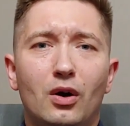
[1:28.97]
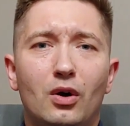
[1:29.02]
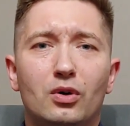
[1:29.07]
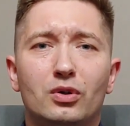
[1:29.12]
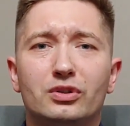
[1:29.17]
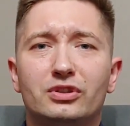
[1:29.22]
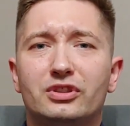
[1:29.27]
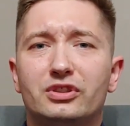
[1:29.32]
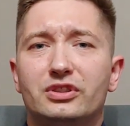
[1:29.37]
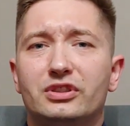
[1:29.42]

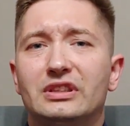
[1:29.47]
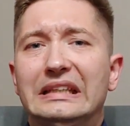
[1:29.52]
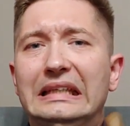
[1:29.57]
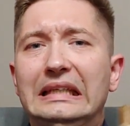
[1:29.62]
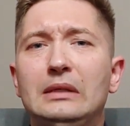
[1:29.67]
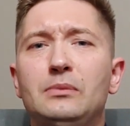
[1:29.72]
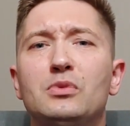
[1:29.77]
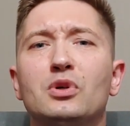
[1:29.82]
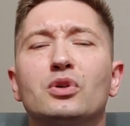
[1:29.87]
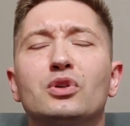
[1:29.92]
od
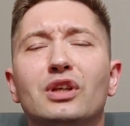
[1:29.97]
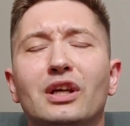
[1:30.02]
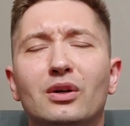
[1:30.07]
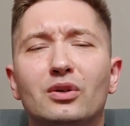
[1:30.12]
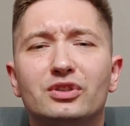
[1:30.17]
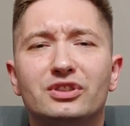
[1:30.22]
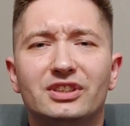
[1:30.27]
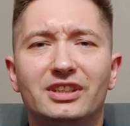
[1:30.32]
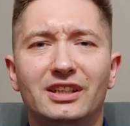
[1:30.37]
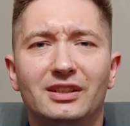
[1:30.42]
imion
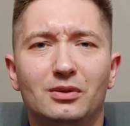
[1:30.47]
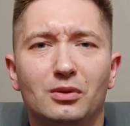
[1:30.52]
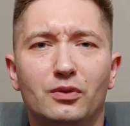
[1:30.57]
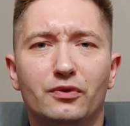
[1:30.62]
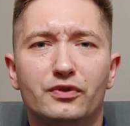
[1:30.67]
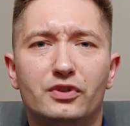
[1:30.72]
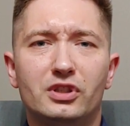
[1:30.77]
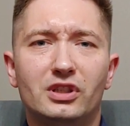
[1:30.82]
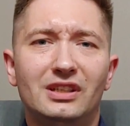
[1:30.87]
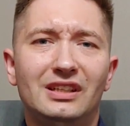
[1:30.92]
jego
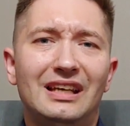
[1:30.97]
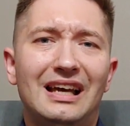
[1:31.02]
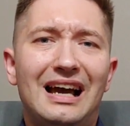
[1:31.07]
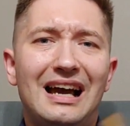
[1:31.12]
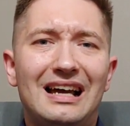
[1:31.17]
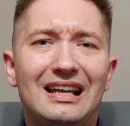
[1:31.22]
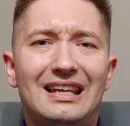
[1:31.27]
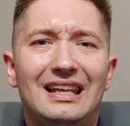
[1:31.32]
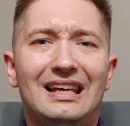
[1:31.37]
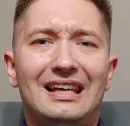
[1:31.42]
synów, czyli
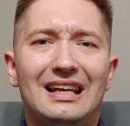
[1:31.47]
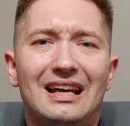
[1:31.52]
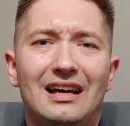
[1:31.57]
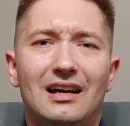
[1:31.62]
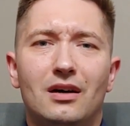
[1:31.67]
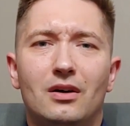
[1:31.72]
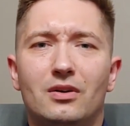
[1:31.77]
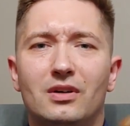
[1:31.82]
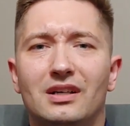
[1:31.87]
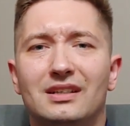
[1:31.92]

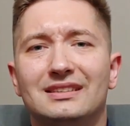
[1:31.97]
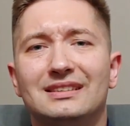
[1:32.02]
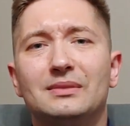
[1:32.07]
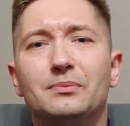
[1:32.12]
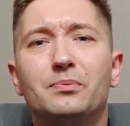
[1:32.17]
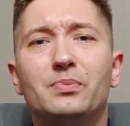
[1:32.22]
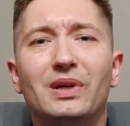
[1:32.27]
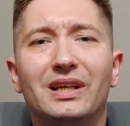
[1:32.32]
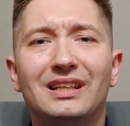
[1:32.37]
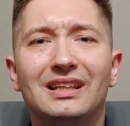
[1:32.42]
Aleka oraz
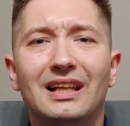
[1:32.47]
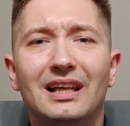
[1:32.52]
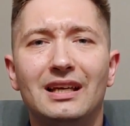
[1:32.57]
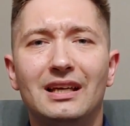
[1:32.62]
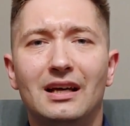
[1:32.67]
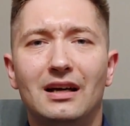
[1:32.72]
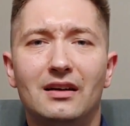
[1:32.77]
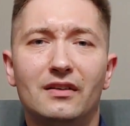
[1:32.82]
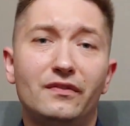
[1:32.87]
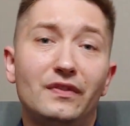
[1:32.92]

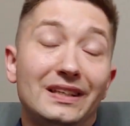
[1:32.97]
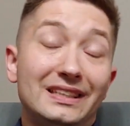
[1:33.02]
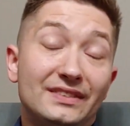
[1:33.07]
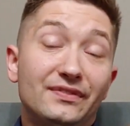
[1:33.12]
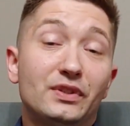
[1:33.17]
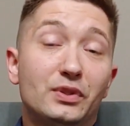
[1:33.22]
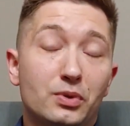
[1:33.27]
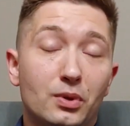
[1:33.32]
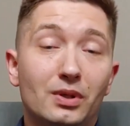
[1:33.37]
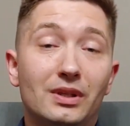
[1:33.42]
Bradley'a, więc
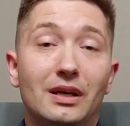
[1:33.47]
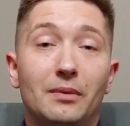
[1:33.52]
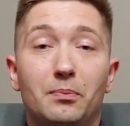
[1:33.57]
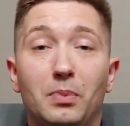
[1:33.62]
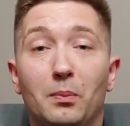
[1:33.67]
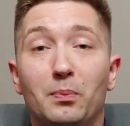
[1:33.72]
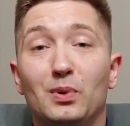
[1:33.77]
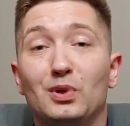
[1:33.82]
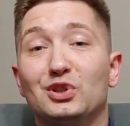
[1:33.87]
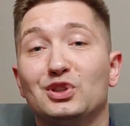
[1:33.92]
wyszło nam
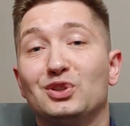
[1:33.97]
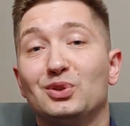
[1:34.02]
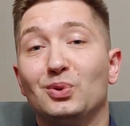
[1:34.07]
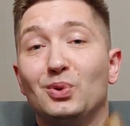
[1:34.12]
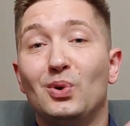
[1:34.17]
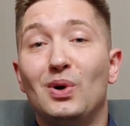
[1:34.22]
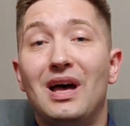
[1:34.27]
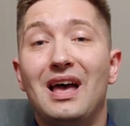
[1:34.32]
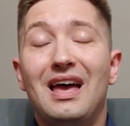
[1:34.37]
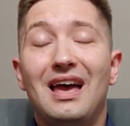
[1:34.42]
po
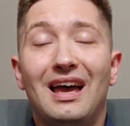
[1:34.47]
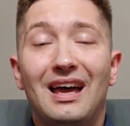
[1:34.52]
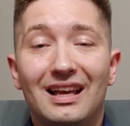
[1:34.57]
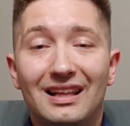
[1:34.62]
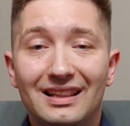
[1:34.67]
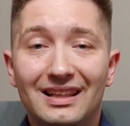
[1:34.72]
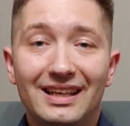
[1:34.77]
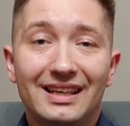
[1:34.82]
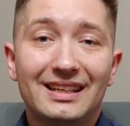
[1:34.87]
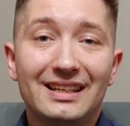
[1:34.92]
prostu
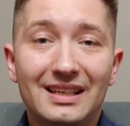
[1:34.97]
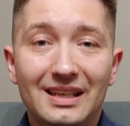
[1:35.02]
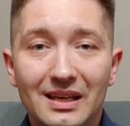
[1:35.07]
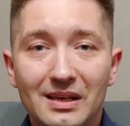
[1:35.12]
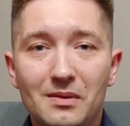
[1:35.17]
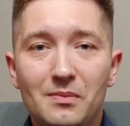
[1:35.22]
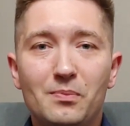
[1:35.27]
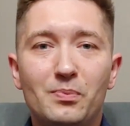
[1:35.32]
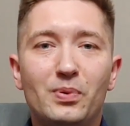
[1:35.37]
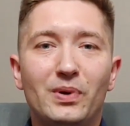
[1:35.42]
Alec
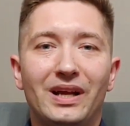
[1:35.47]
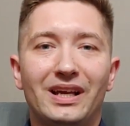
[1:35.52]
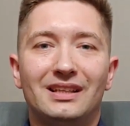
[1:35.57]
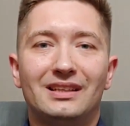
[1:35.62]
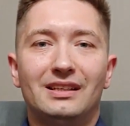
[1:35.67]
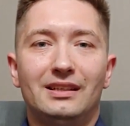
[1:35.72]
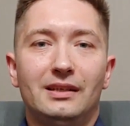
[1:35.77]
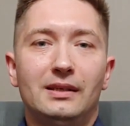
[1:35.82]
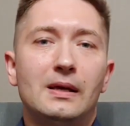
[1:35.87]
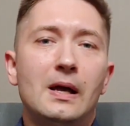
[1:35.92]

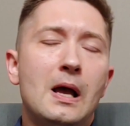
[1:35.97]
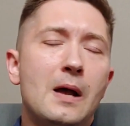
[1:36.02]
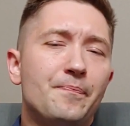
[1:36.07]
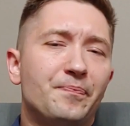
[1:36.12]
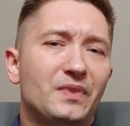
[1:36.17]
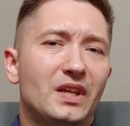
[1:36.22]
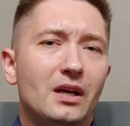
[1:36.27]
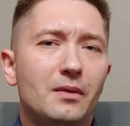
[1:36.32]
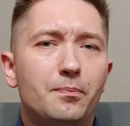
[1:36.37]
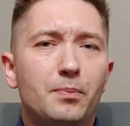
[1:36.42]
Bradley.
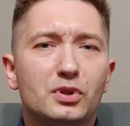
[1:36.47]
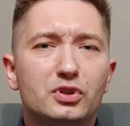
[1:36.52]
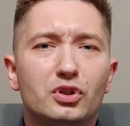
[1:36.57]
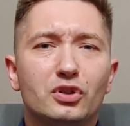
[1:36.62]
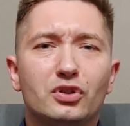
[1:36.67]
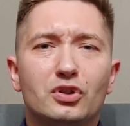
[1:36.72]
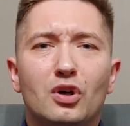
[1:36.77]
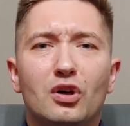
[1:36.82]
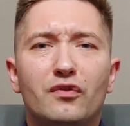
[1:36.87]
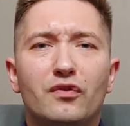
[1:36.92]

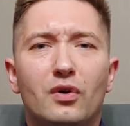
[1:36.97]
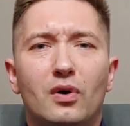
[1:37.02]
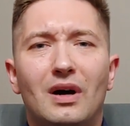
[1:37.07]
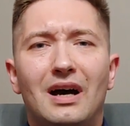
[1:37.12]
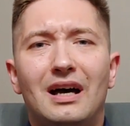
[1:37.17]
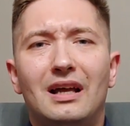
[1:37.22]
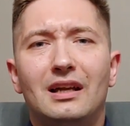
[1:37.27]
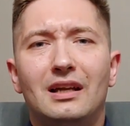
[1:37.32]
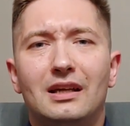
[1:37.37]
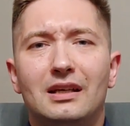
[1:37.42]
Początkowo
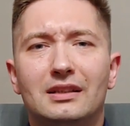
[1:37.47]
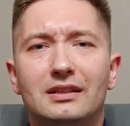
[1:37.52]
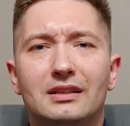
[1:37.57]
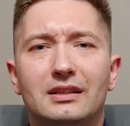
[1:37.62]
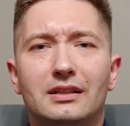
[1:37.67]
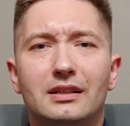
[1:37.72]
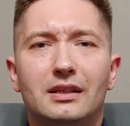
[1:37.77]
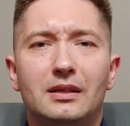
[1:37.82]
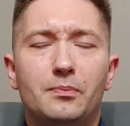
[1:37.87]
Alan